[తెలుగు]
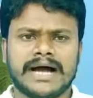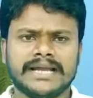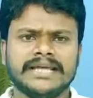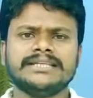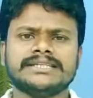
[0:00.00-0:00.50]

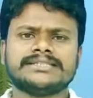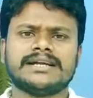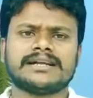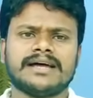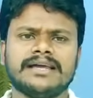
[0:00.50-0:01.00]
ఆయన ఏం
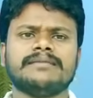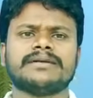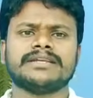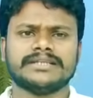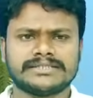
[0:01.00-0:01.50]
చేశాడు రా
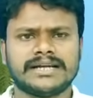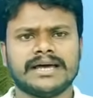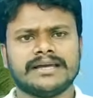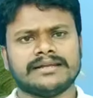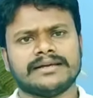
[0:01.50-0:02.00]
ఏమైనా చేశాడు
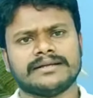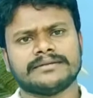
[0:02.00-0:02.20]
ఆయన